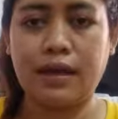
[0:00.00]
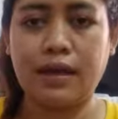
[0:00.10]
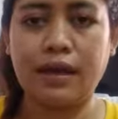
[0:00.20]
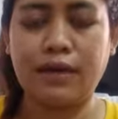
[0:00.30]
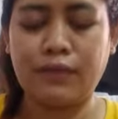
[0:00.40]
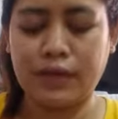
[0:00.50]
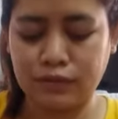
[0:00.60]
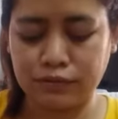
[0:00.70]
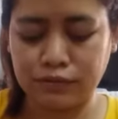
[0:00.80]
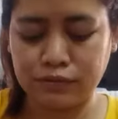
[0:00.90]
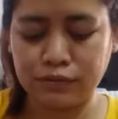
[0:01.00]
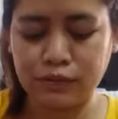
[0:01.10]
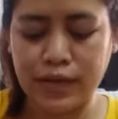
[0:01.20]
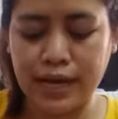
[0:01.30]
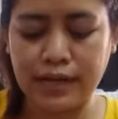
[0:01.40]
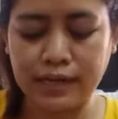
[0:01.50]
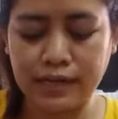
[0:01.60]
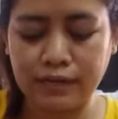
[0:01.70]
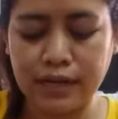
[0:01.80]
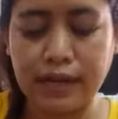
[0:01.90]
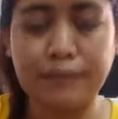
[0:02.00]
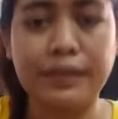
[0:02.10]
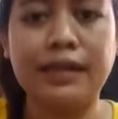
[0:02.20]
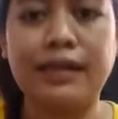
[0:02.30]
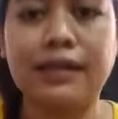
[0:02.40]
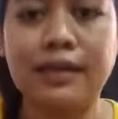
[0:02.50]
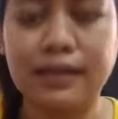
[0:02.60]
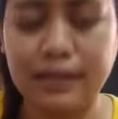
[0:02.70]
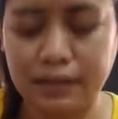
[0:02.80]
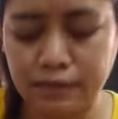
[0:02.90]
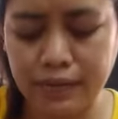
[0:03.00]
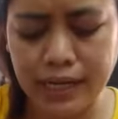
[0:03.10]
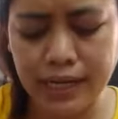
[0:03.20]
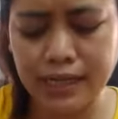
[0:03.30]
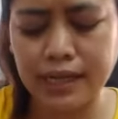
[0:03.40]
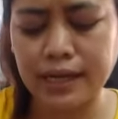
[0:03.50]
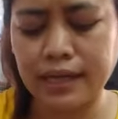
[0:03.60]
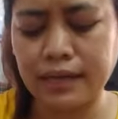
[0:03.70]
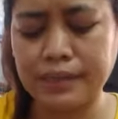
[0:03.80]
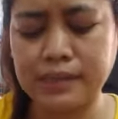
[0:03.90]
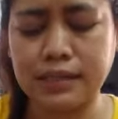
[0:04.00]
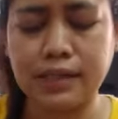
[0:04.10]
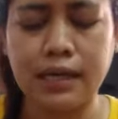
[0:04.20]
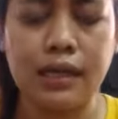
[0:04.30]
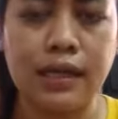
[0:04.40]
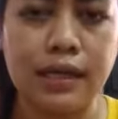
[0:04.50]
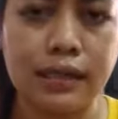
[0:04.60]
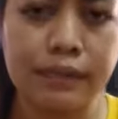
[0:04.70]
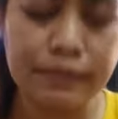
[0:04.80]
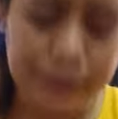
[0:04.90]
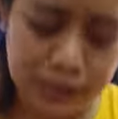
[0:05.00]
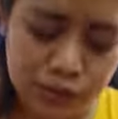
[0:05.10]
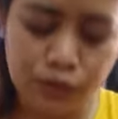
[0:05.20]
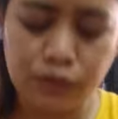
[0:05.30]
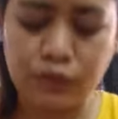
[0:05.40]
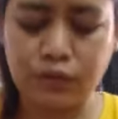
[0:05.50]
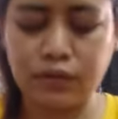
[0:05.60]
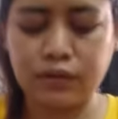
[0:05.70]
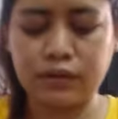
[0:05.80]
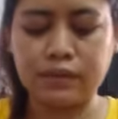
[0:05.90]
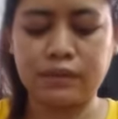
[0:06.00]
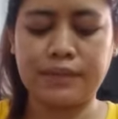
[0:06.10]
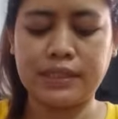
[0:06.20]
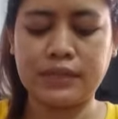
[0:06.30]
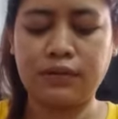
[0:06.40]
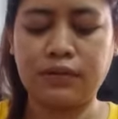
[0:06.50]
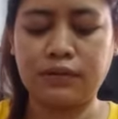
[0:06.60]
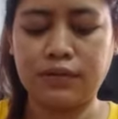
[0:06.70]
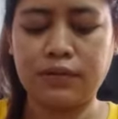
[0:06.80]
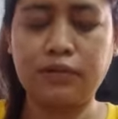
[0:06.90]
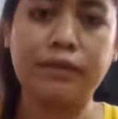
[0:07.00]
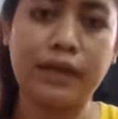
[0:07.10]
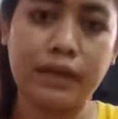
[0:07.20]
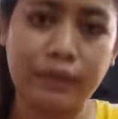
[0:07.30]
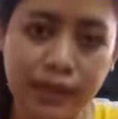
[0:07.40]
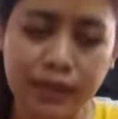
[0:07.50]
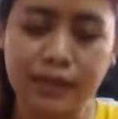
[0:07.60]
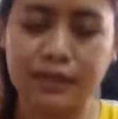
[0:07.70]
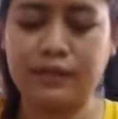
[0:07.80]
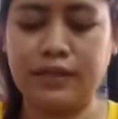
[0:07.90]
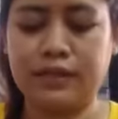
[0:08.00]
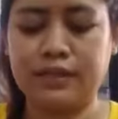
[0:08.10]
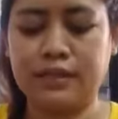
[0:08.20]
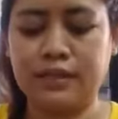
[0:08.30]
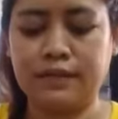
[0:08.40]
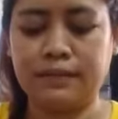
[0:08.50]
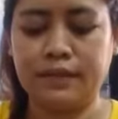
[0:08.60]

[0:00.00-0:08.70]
eh waktu dua hari udah nggak beri nyenyen gitu ya padahal gede pas tapi pas jongkok pas jongkok itu berewek gitu ya jadi